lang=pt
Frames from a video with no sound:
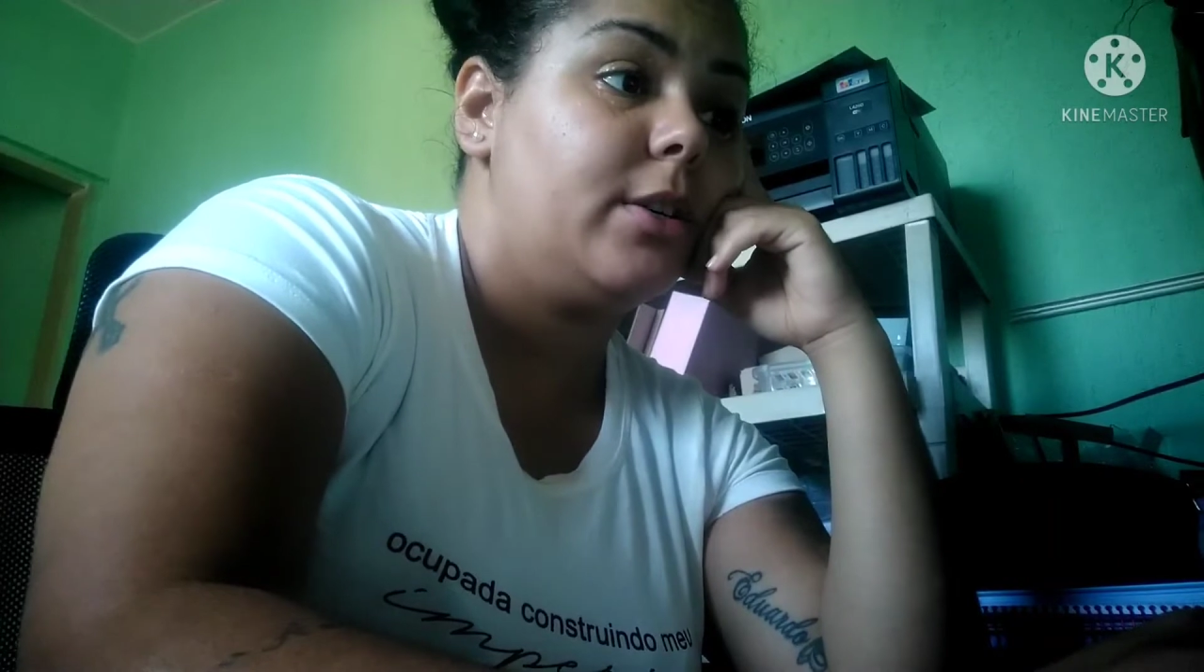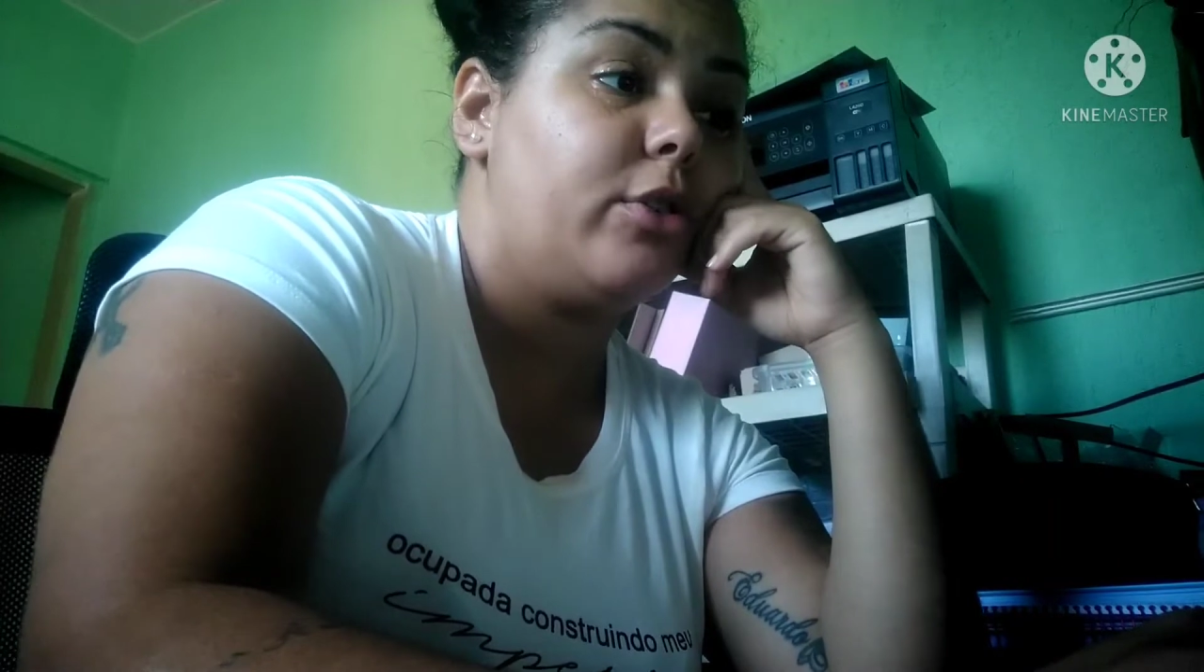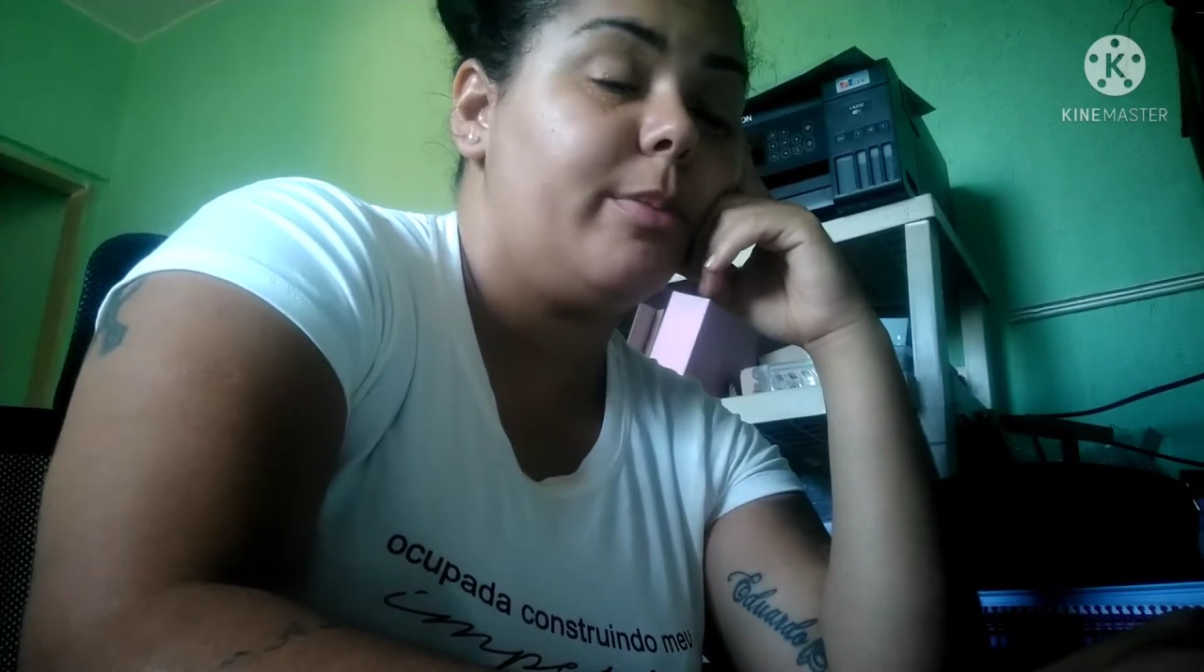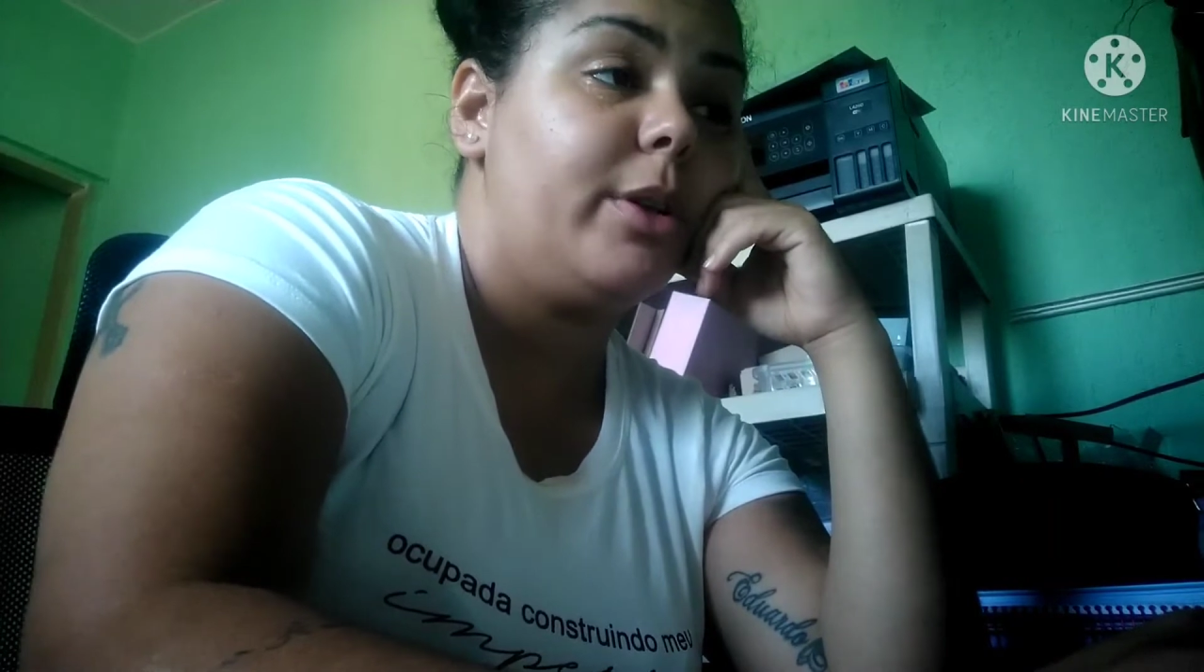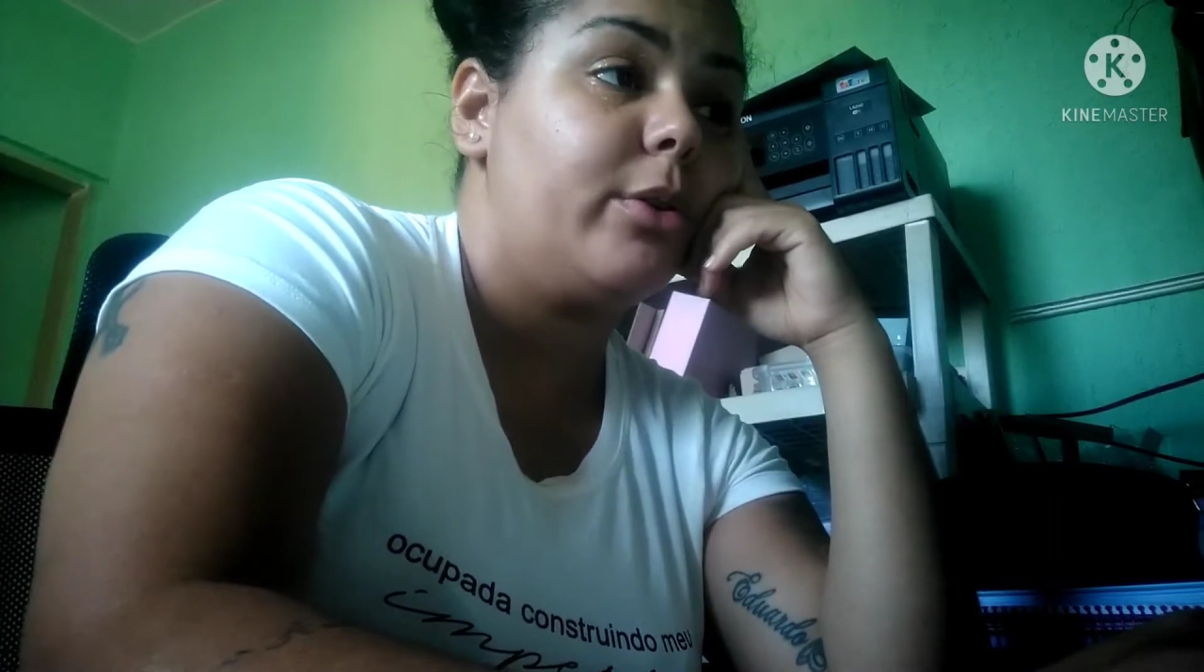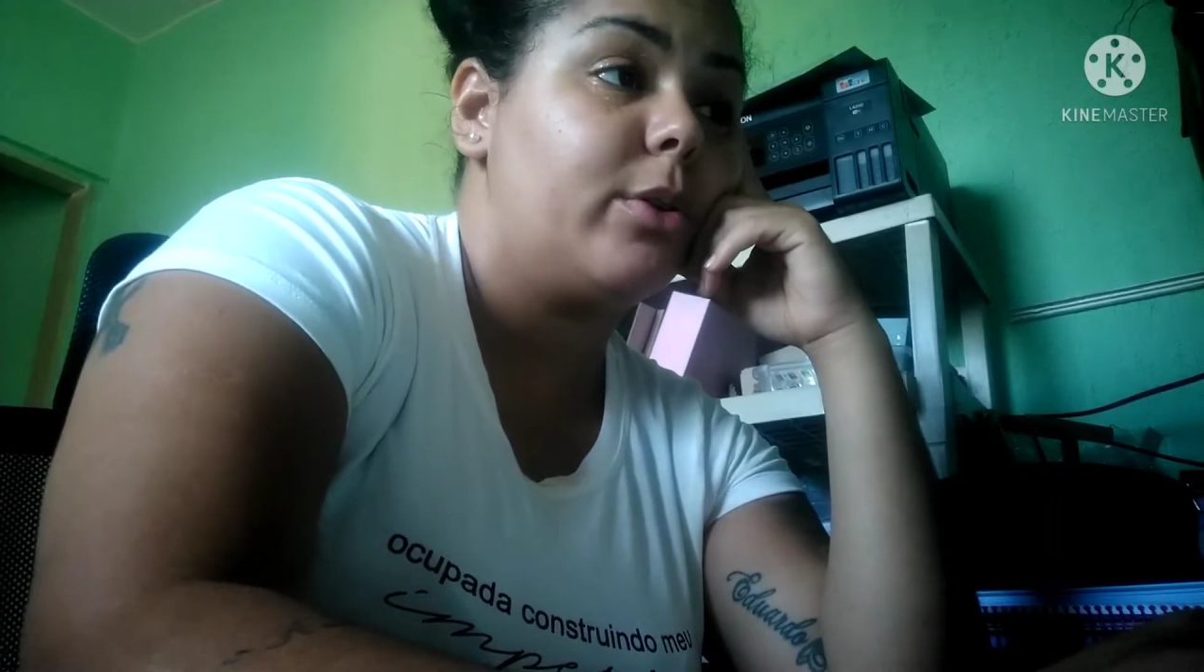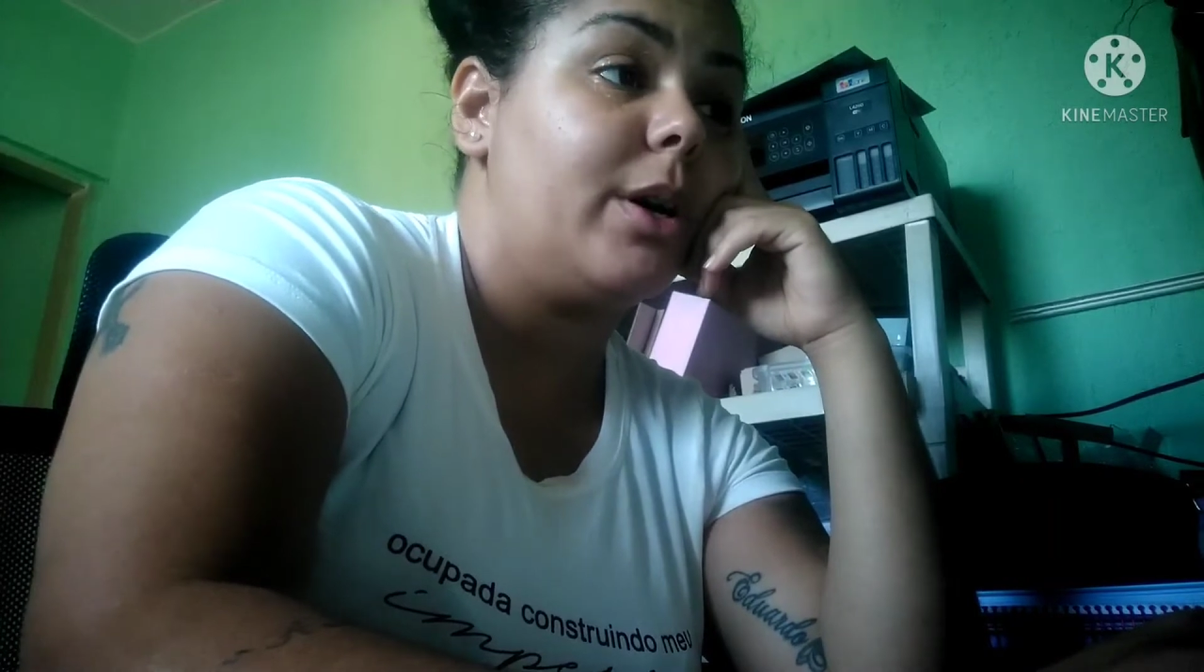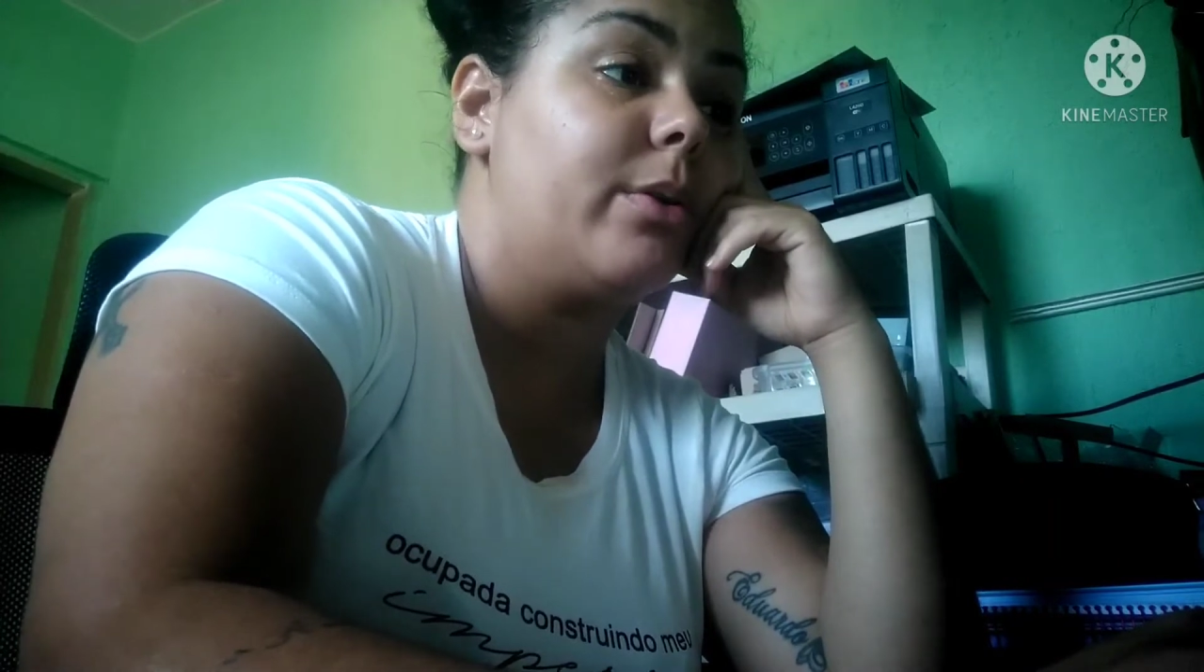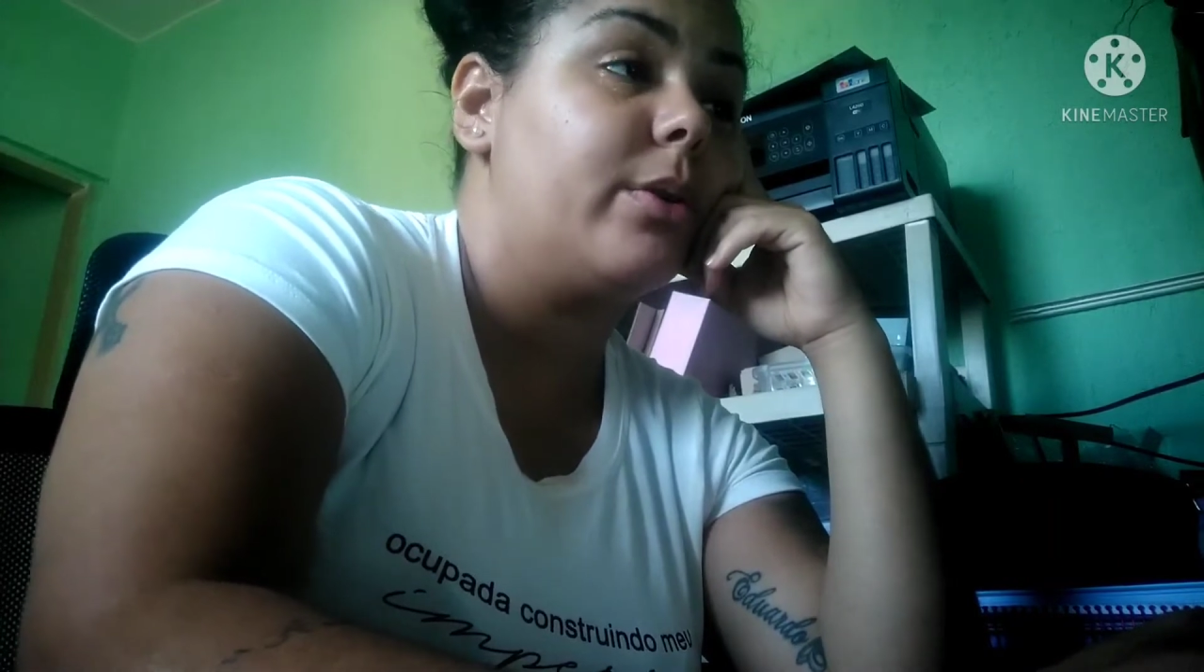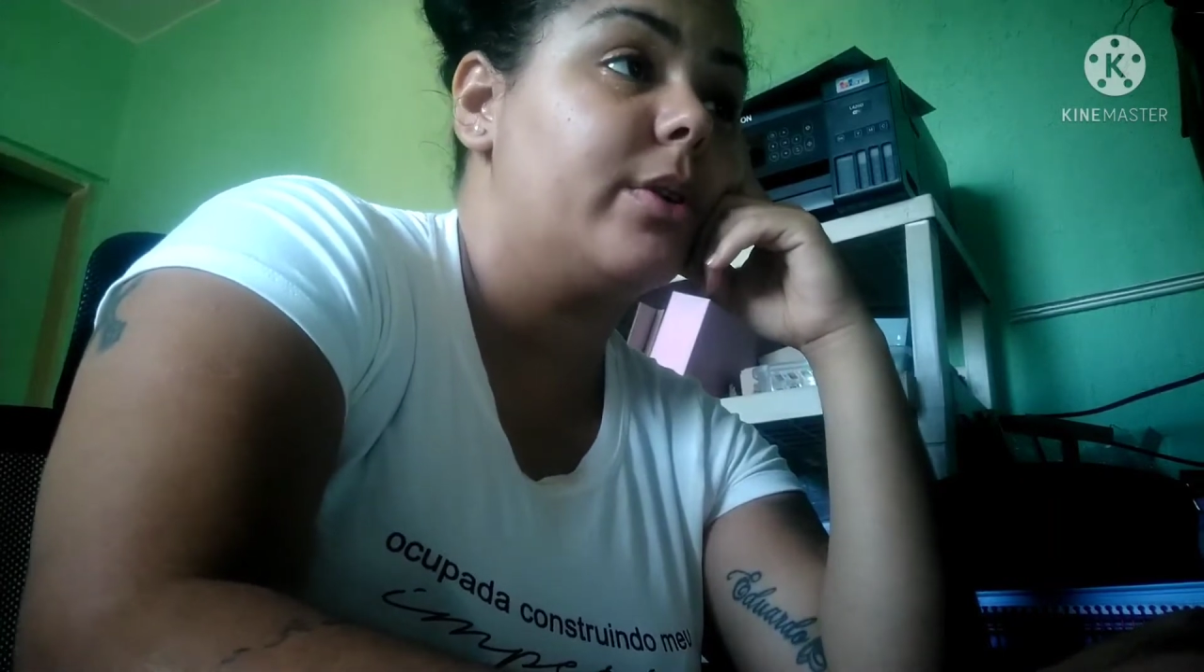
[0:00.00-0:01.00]
Só melhorou
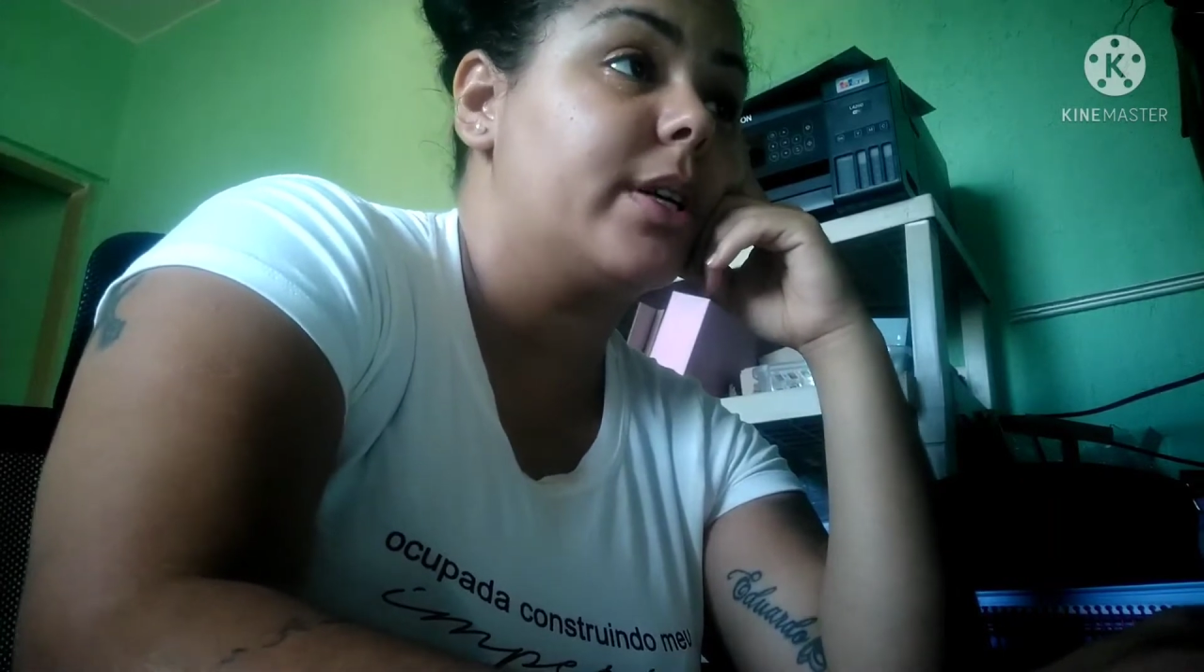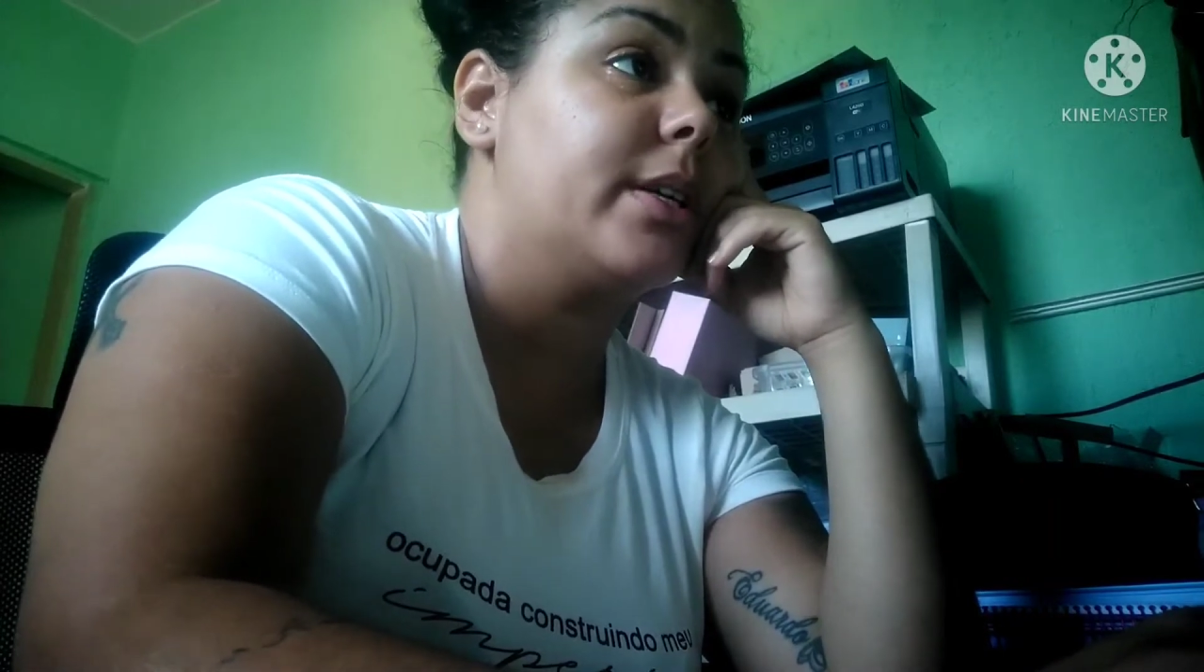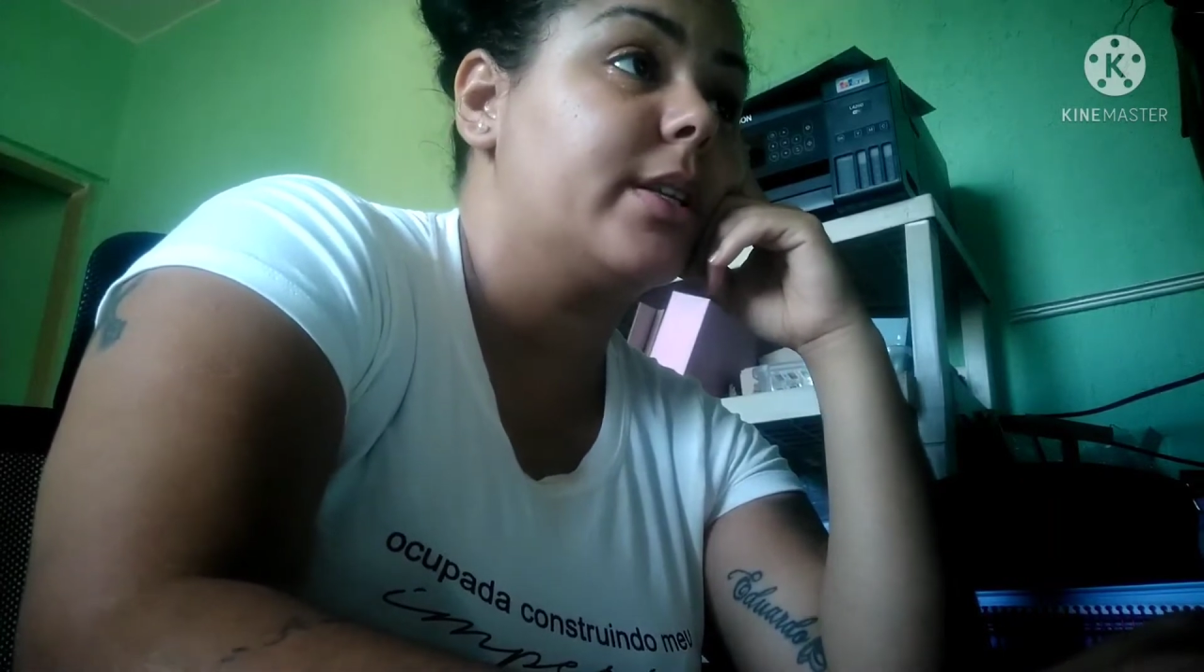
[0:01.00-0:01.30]
agora,